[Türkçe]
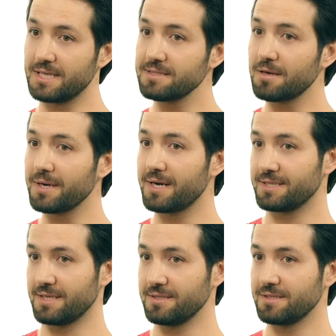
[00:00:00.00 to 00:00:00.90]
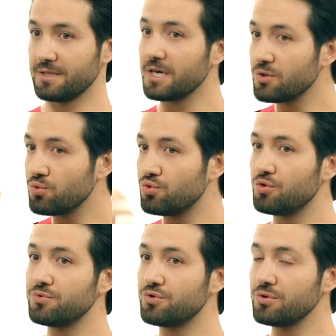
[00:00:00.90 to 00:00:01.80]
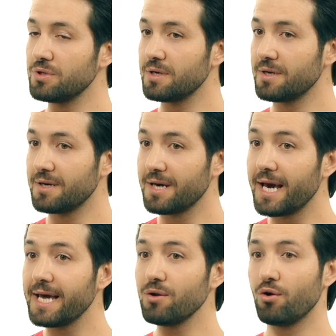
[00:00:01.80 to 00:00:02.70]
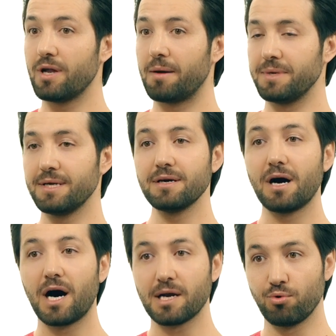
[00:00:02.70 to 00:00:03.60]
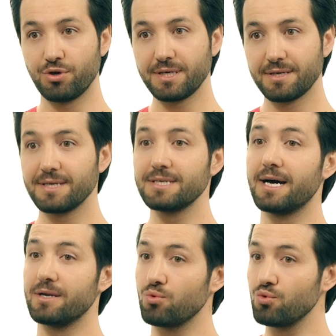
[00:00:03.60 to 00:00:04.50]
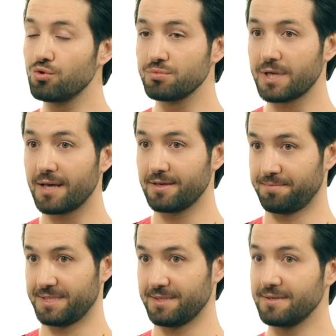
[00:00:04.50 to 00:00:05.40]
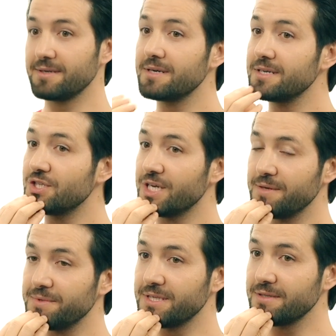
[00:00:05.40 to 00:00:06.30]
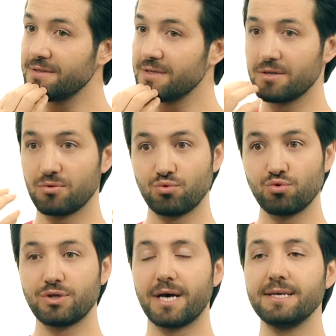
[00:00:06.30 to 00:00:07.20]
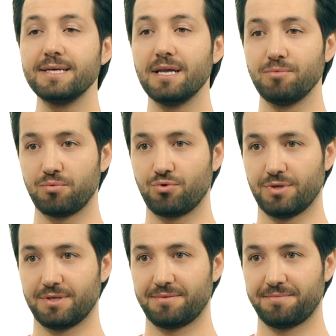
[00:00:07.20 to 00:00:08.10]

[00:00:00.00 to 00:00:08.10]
Aslına bakarsanız yüzümüzün en önemli harmonik yani uyumsal yapısı çenemizin güzelliğiyle mümkündür.